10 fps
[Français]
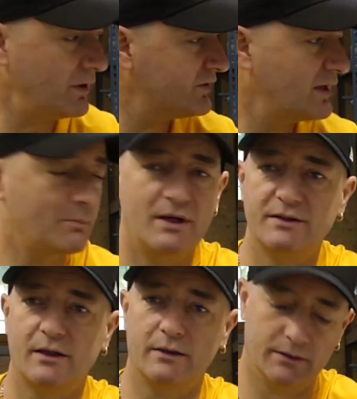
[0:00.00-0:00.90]
Merci à BS
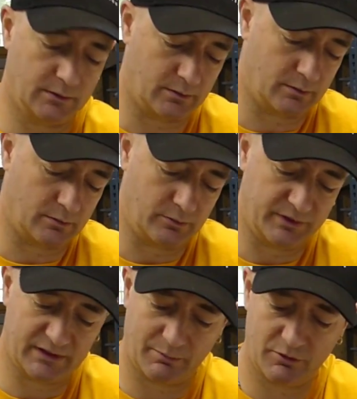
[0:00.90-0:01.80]
Trading, euh, le
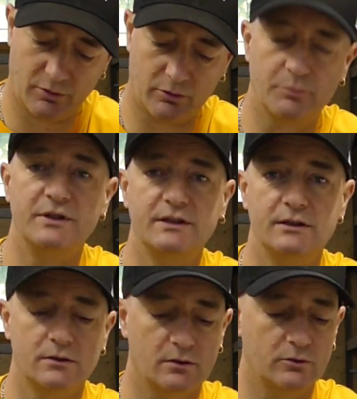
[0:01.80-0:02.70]
distributeur de
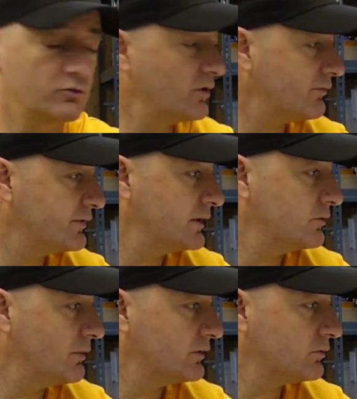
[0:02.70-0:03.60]
Pities, euh, de nous avoir filé
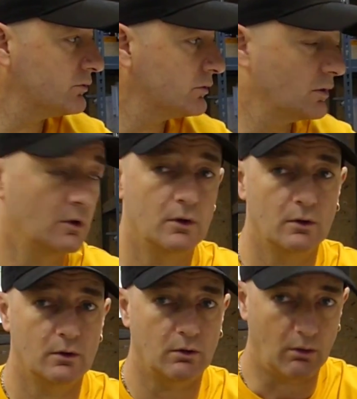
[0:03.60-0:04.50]
du matos,
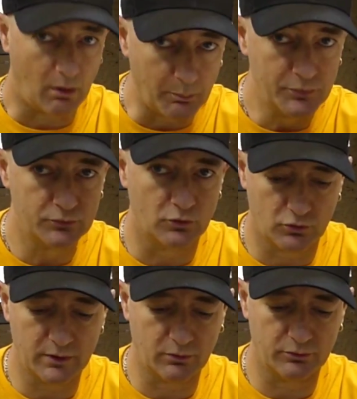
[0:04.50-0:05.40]
en plus de
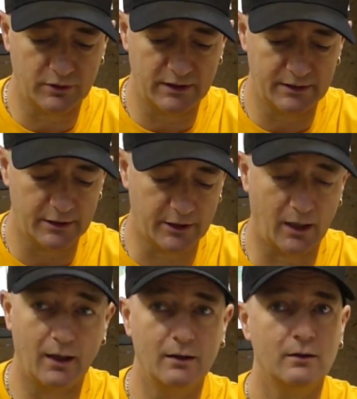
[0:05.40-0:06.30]
celui qu'on utilise
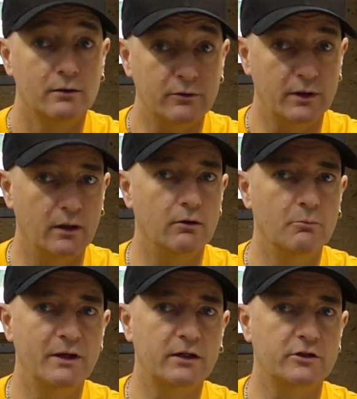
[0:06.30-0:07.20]
déjà. Tu sais, le
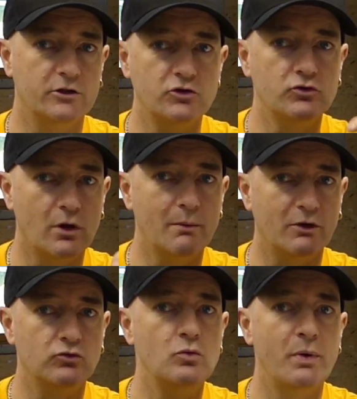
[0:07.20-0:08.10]
mec, j'ai eu quand même un
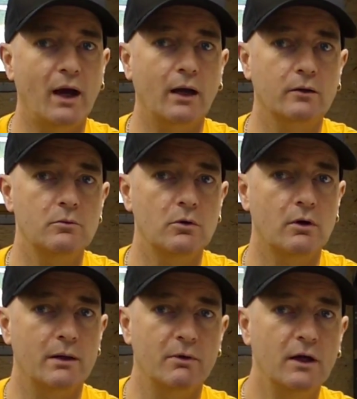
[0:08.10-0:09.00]
super argument
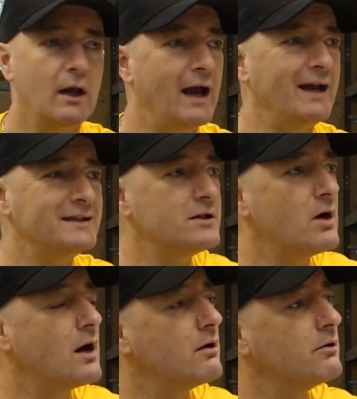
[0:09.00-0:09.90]
quand même. Eh, tu sais
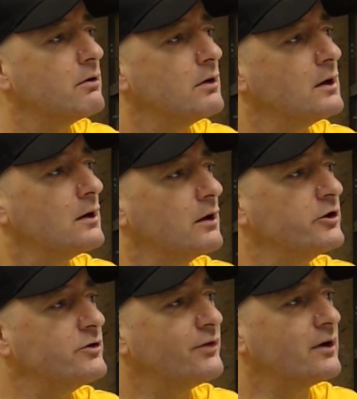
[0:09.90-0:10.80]
quoi, euh, je
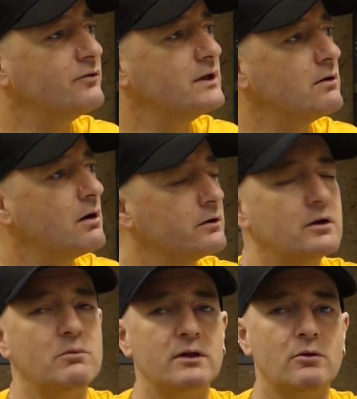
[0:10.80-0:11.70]
vais faire une vidéo,
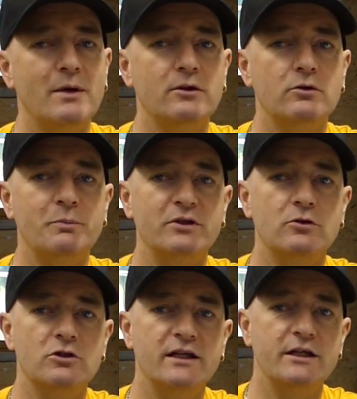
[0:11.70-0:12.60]
donne-moi ton matos parce
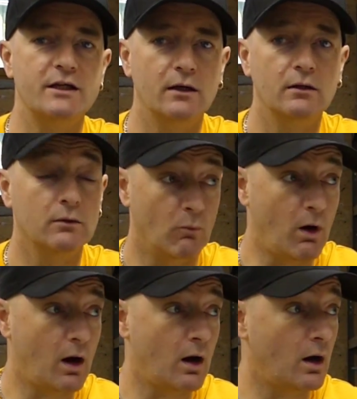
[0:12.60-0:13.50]
que je l'ai déjà.
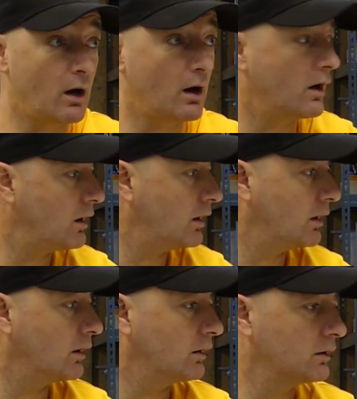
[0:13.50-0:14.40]

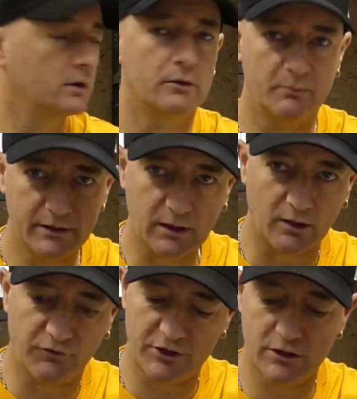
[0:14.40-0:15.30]
Waouh Le mec qui
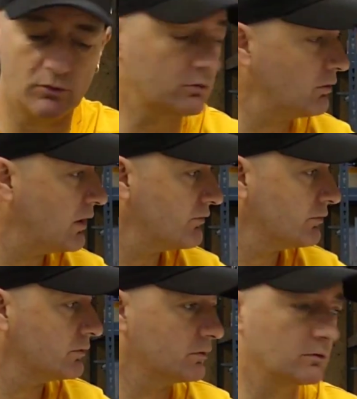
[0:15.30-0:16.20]
réfléchit longtemps
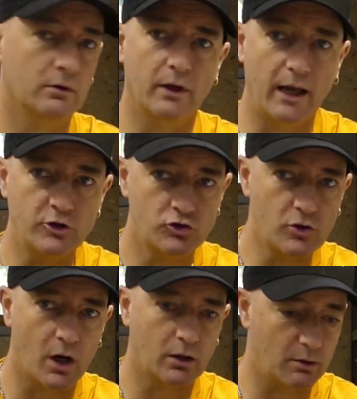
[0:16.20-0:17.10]
avant de... Eh, je
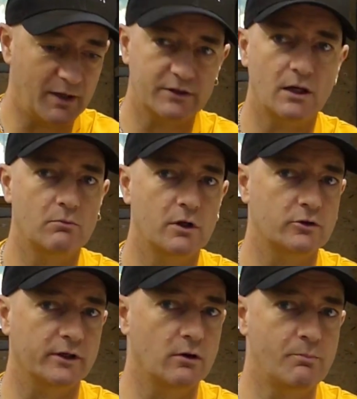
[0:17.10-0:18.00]
suis un commercial, moi,
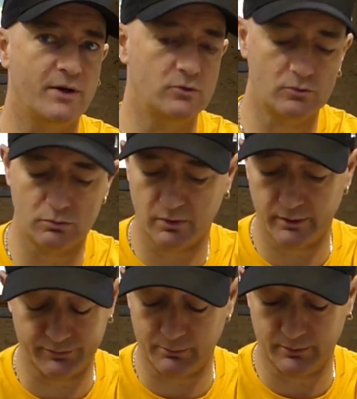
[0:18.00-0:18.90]
je rigole pas du tout, moi. Hein,
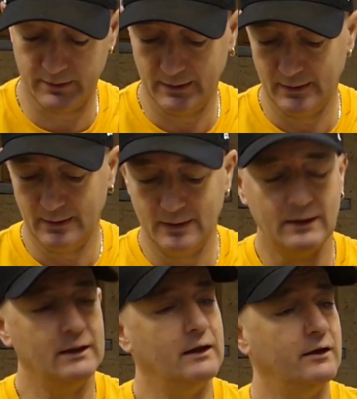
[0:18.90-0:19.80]
enfin
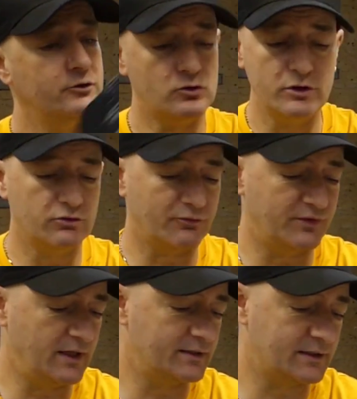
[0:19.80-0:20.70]
bon. du coup, ils nous ont
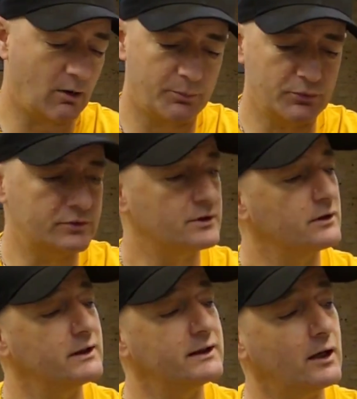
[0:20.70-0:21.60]
filé ça en plus,
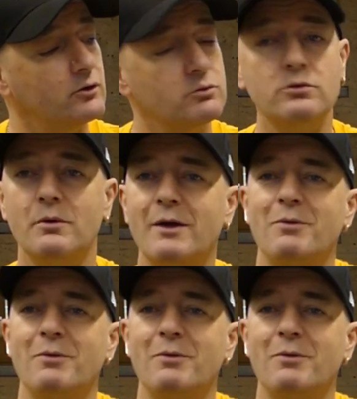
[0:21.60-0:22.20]
des garde-boue.